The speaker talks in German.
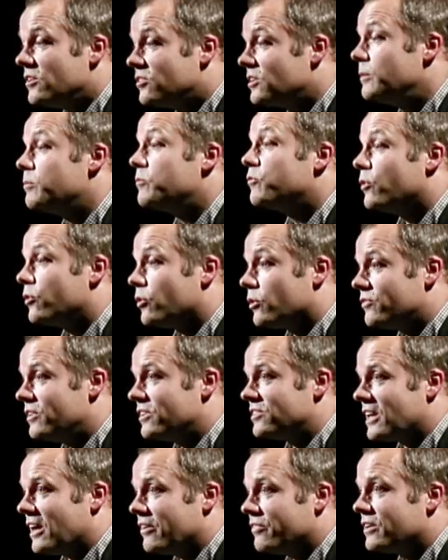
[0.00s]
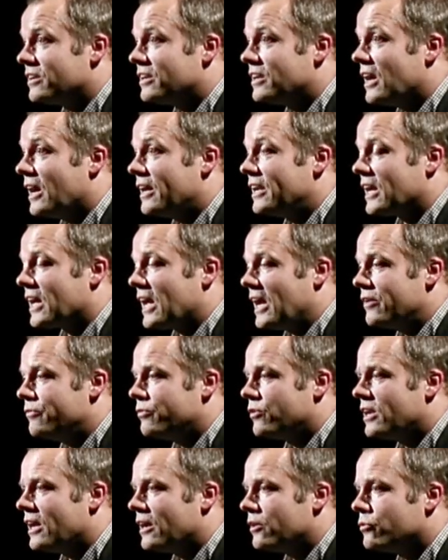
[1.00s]
Es gibt von Nordwestafrika eine Reihe
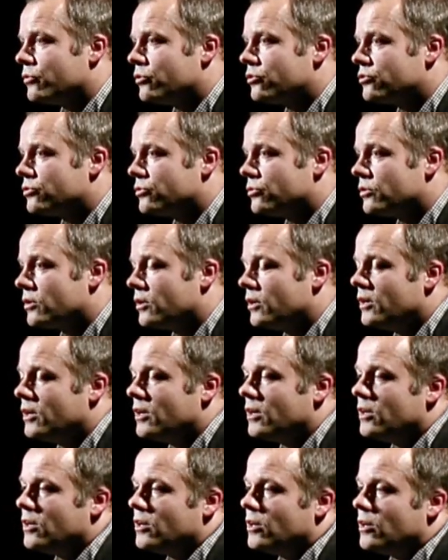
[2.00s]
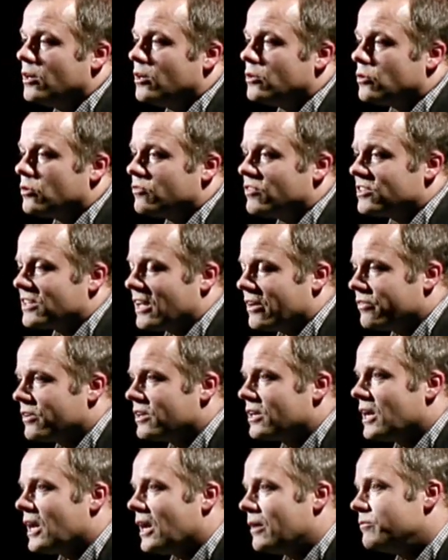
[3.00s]
von Hangrutschungen. In
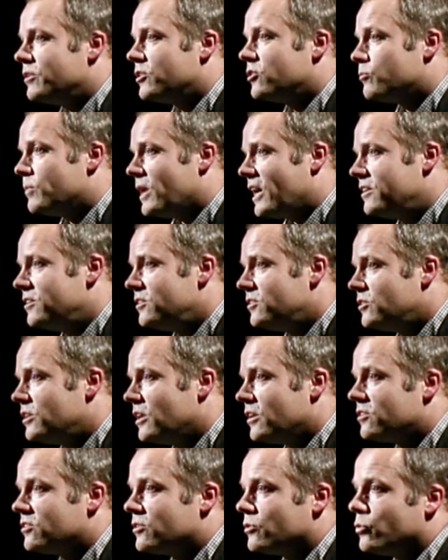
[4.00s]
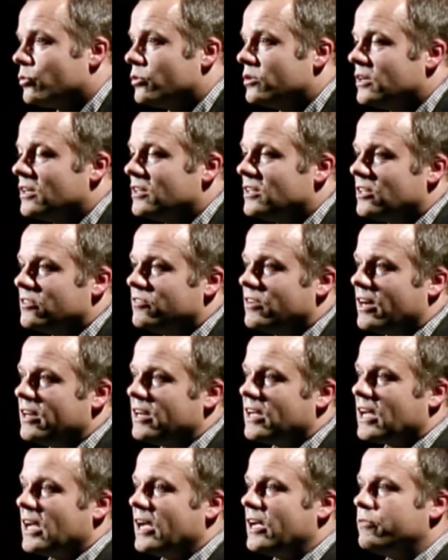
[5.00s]
Nordwestafrika haben wir zum einen die Situation, dass wir
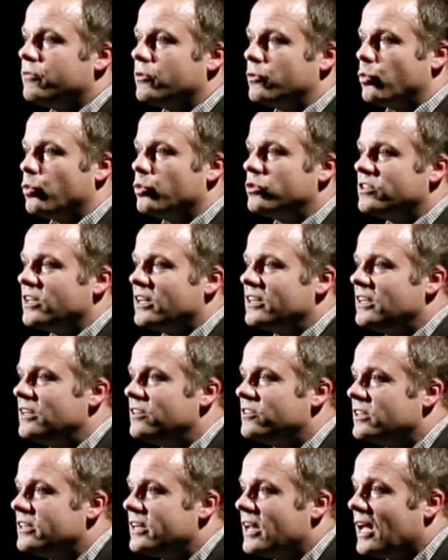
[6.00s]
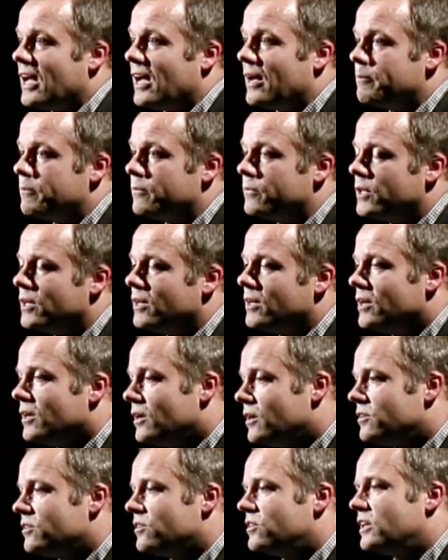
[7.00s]
eine Reihe von Ozeaninseln haben.
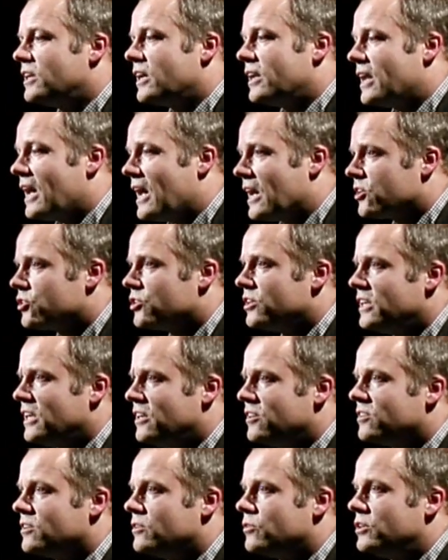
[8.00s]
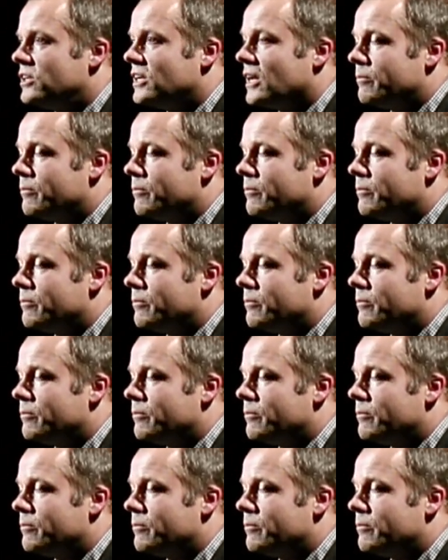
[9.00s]
Das sind die Kanarischen Inseln und die